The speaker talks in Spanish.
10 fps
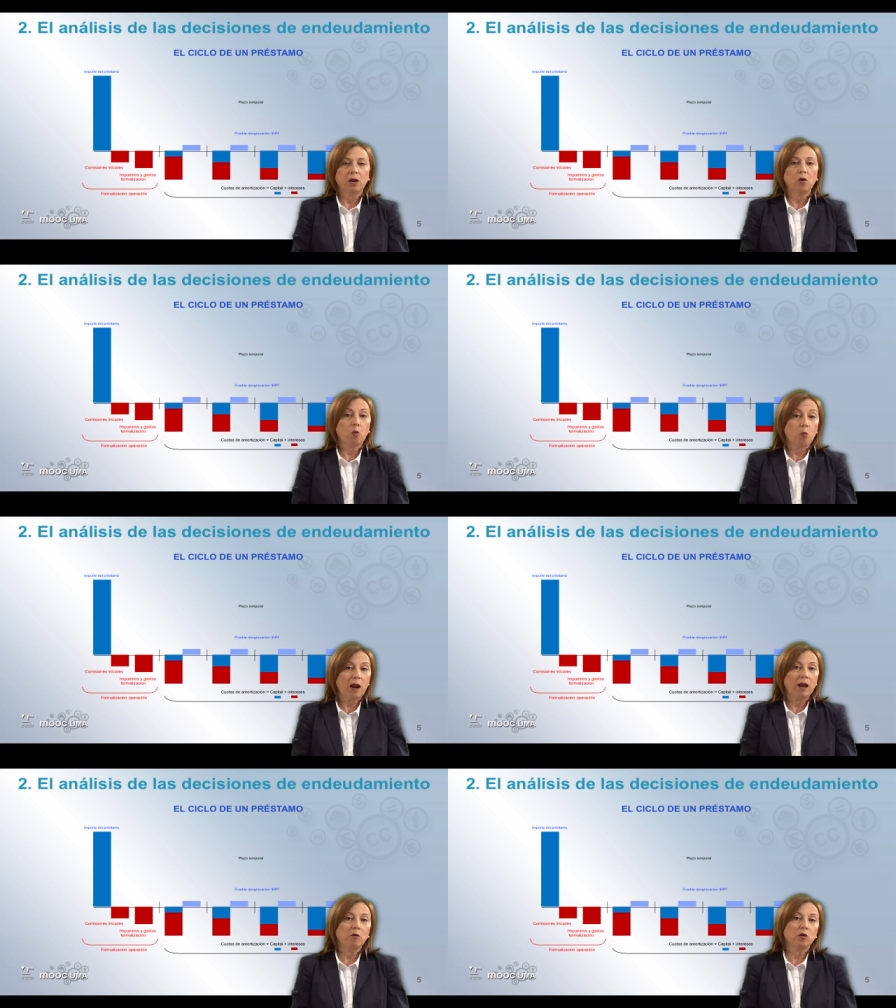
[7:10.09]
lo
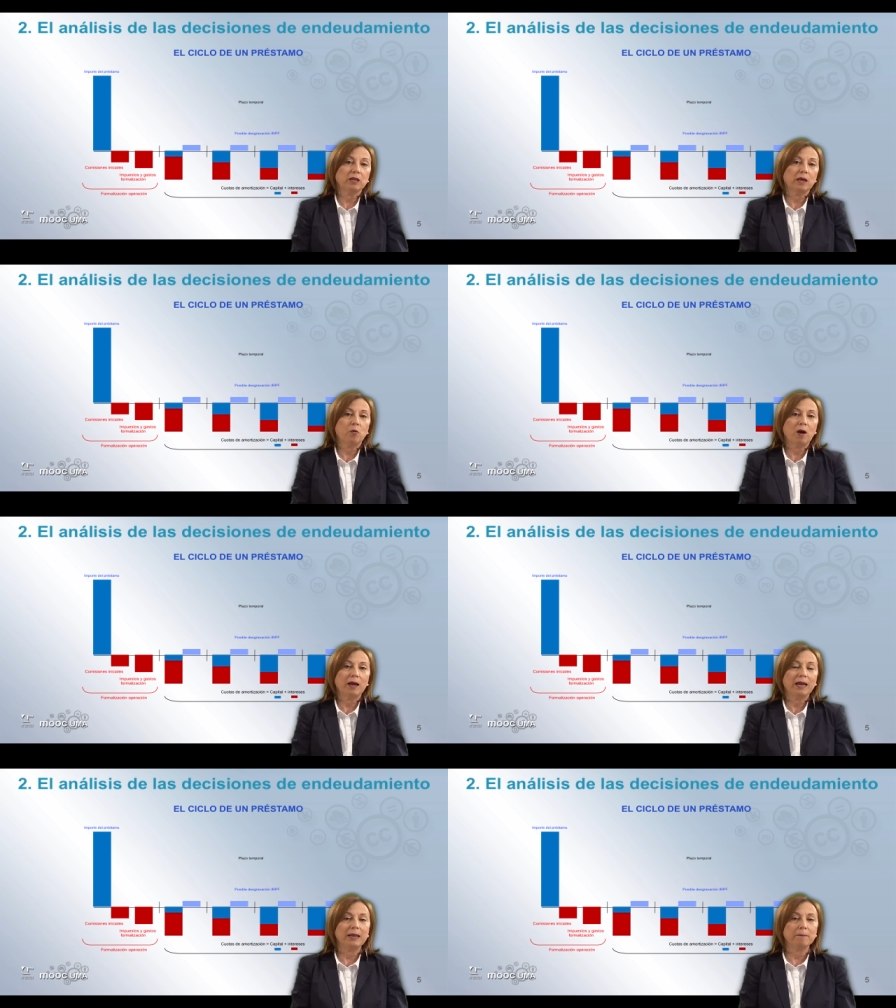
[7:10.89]
cual
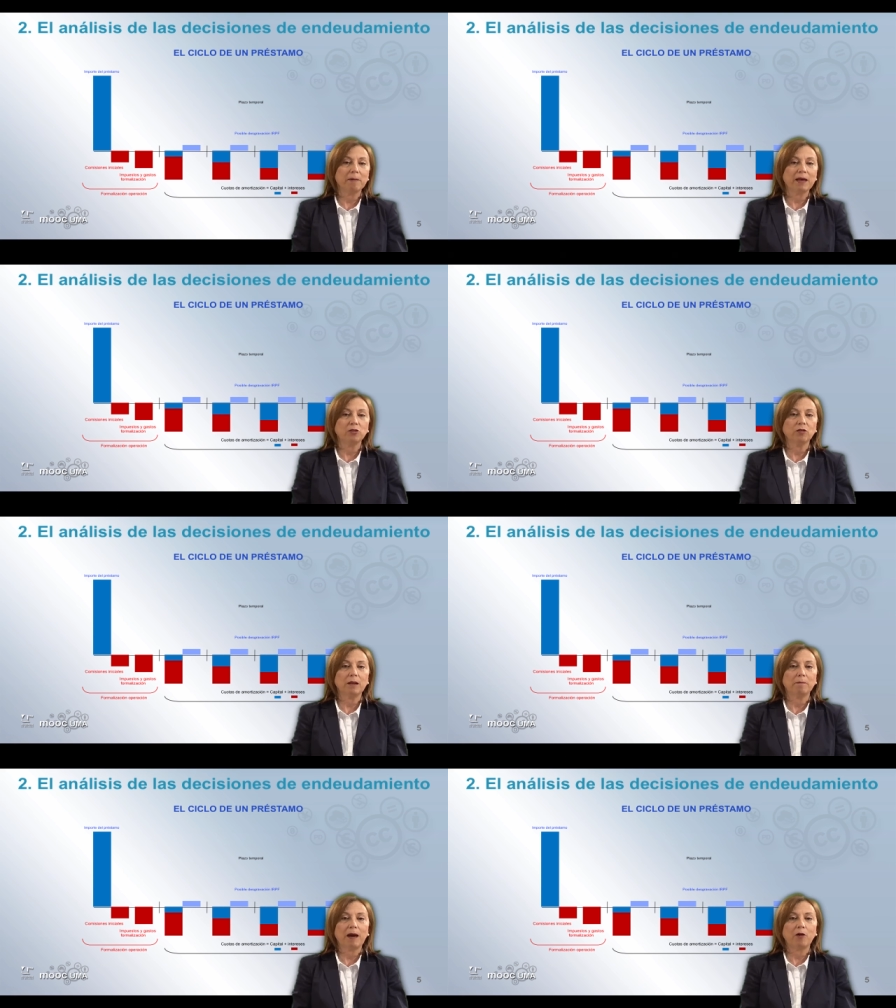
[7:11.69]
amortigua el impacto
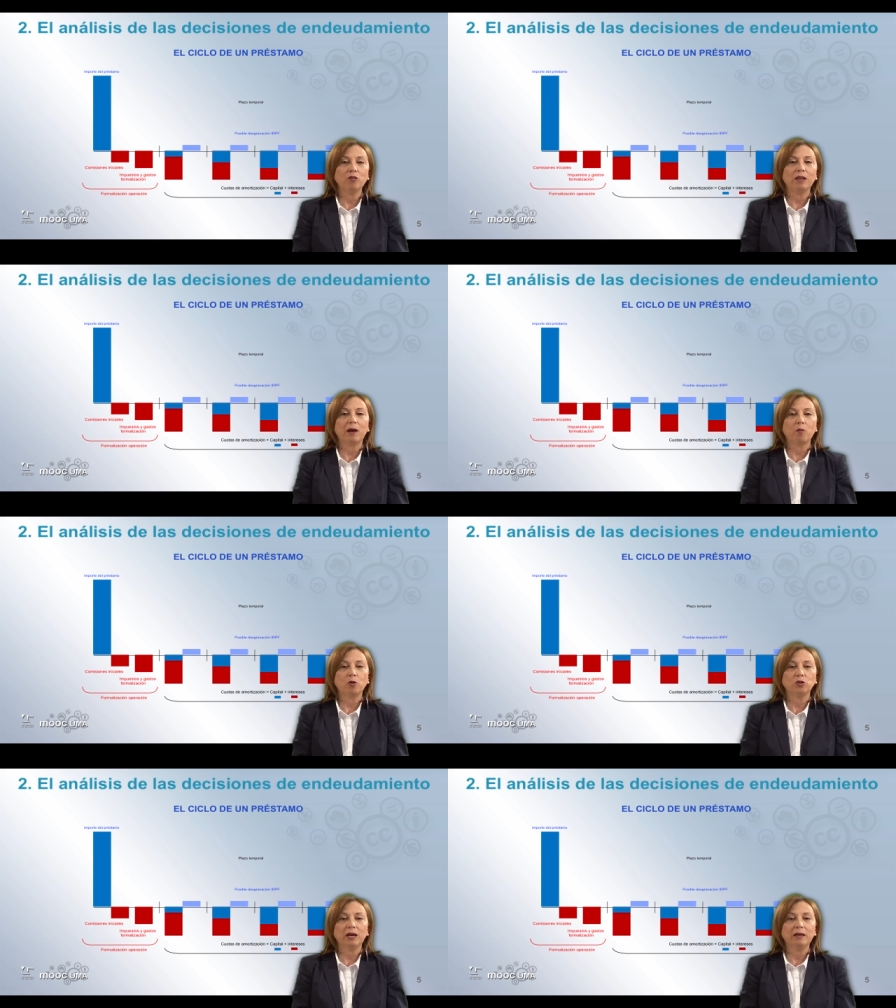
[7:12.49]
del pago de las
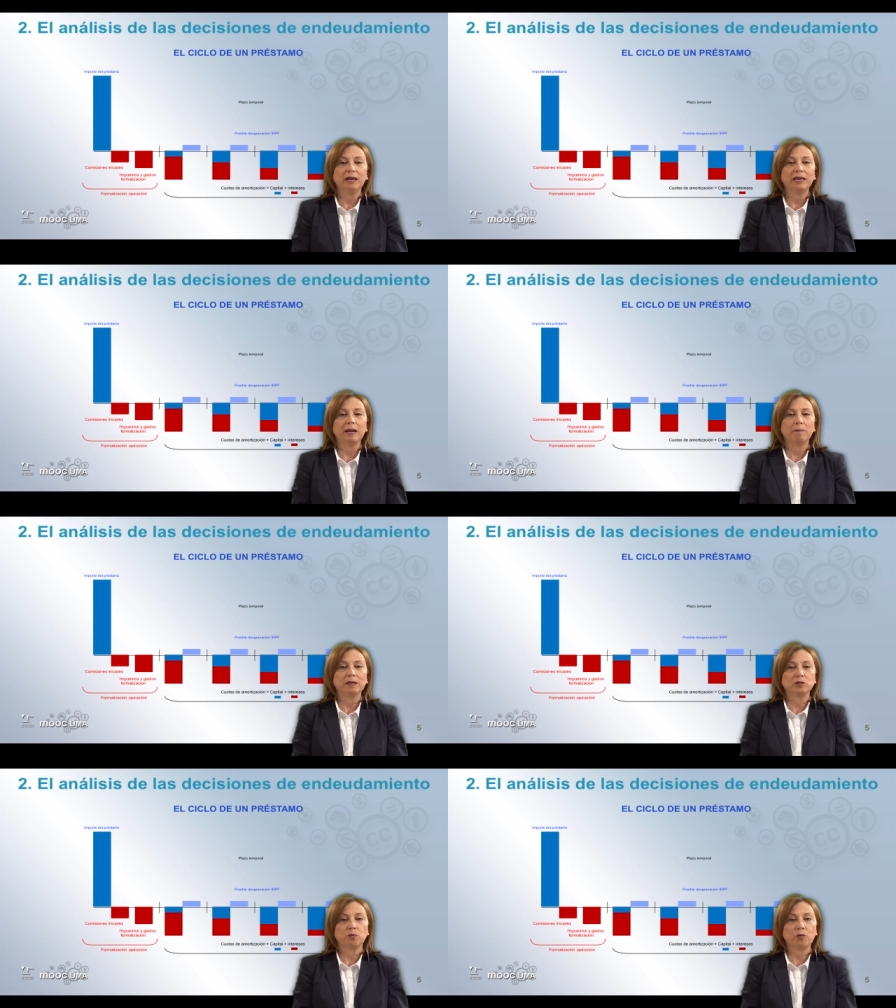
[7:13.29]
cuotas en el
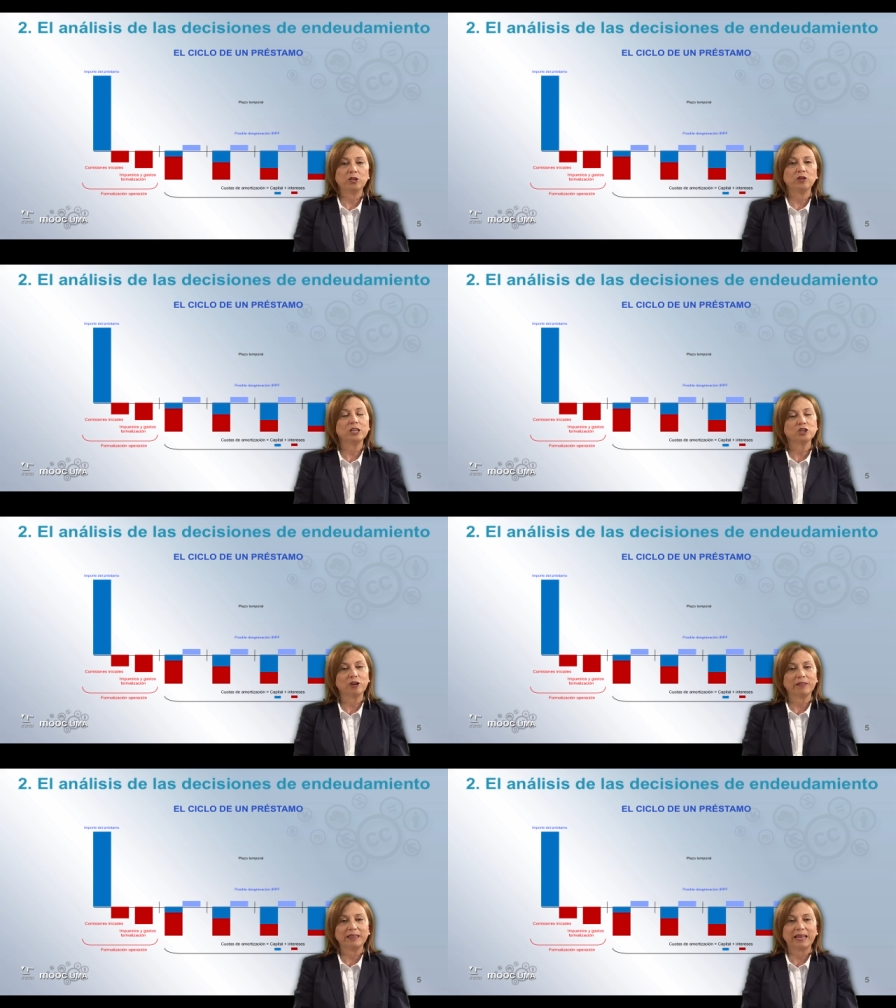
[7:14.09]
presupuesto del
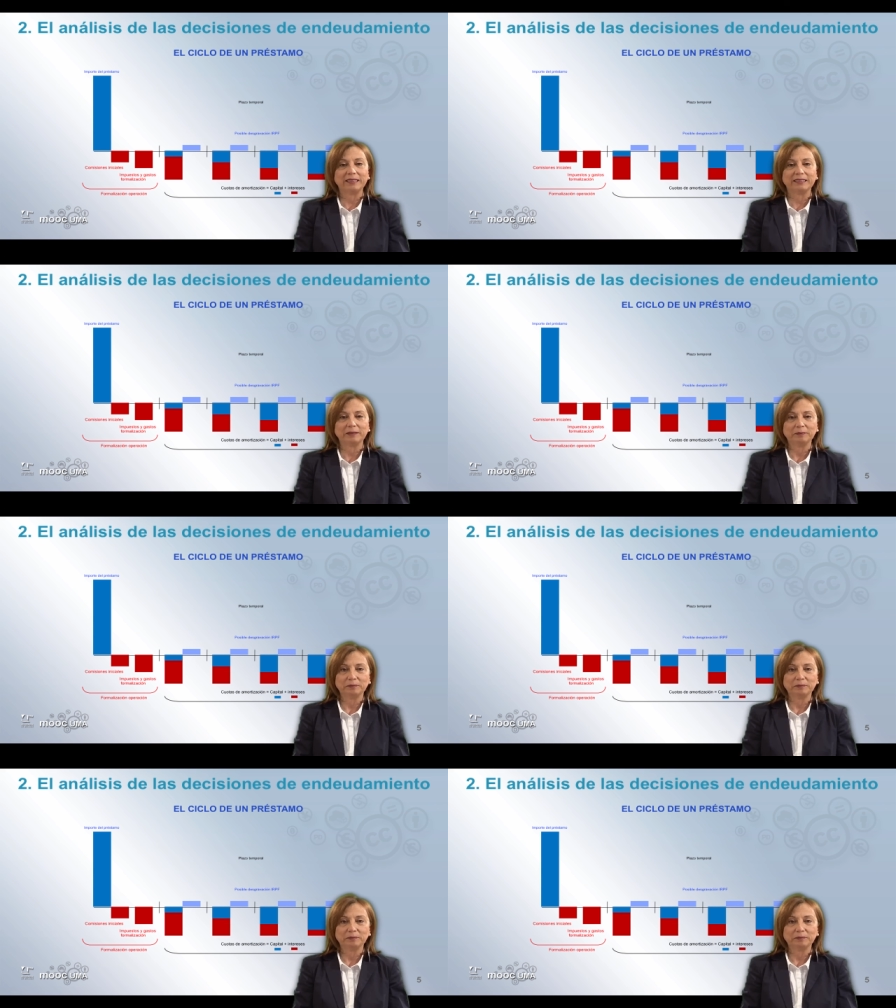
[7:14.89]
solicitante.